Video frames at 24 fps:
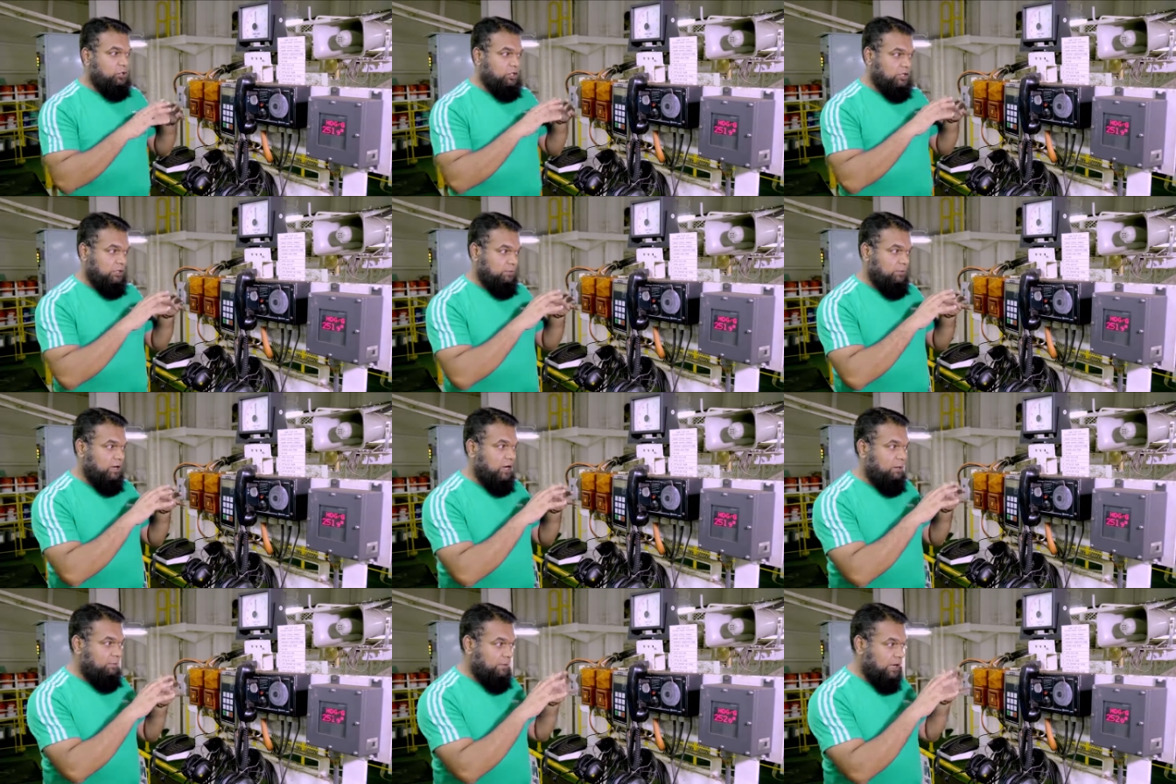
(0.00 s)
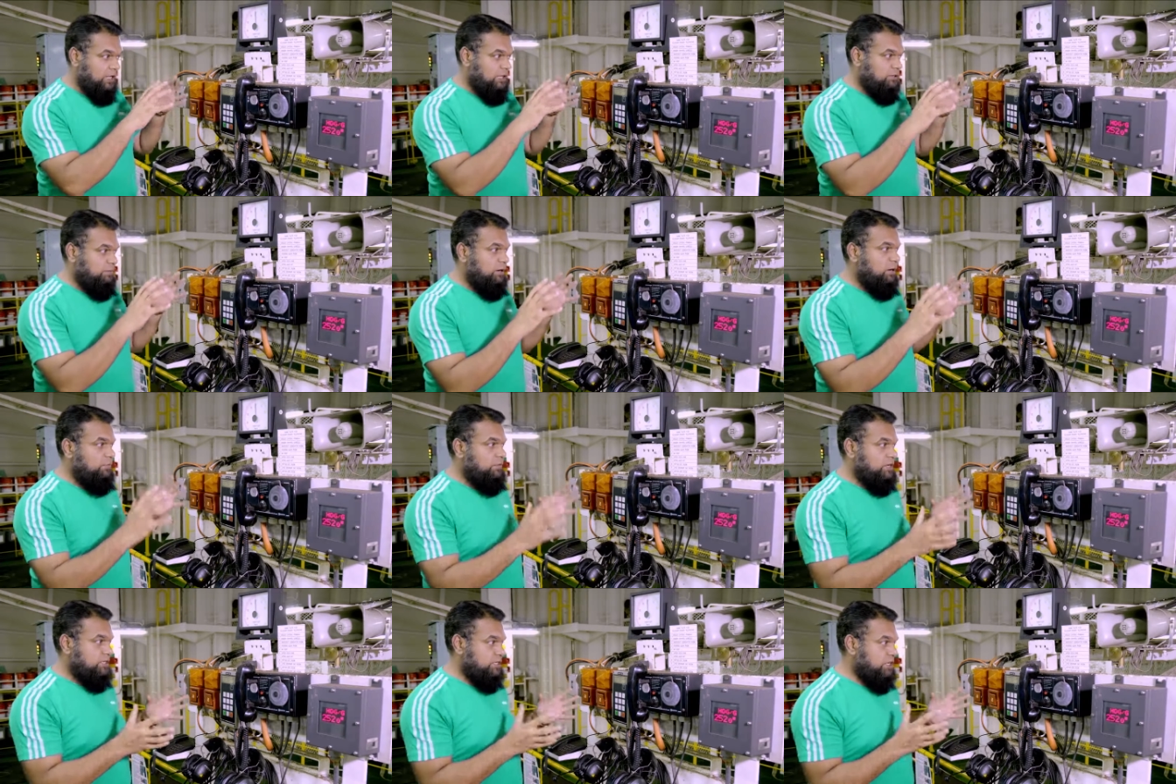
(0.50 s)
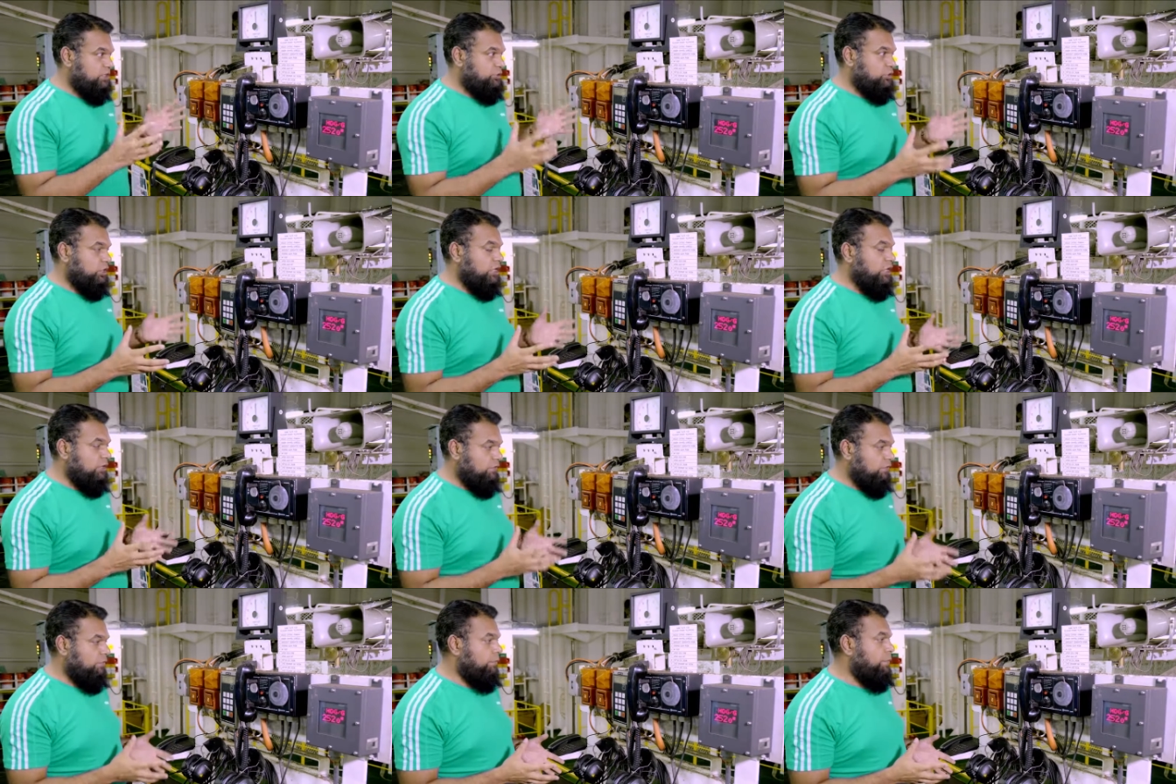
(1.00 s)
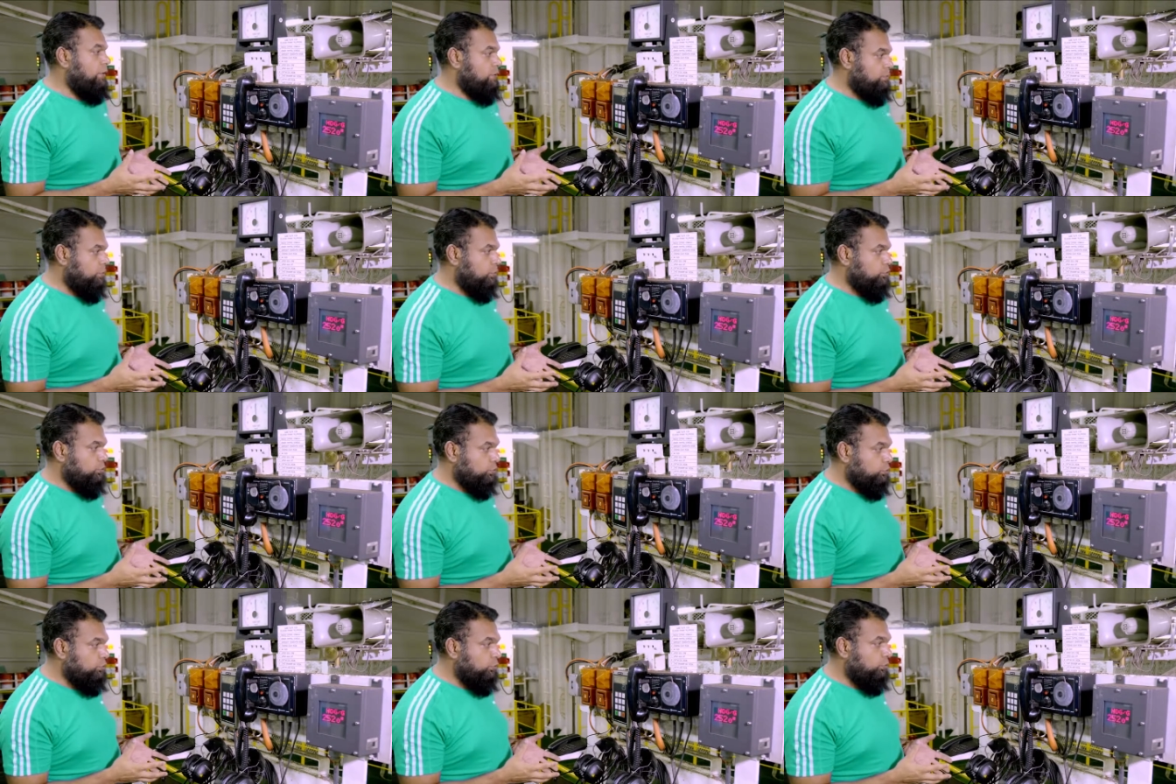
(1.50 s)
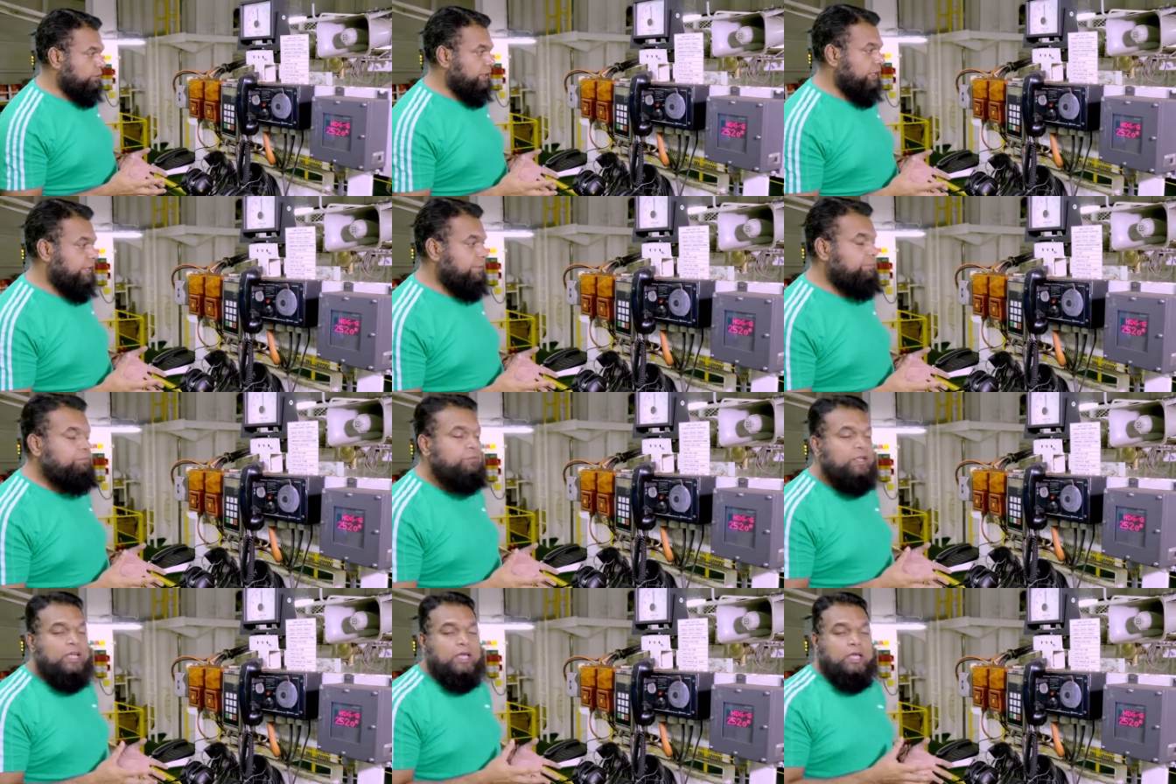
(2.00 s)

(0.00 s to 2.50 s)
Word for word: तमाम के तमाम एसेंशियल इक्विपमेंट्स मौजूद होते हैं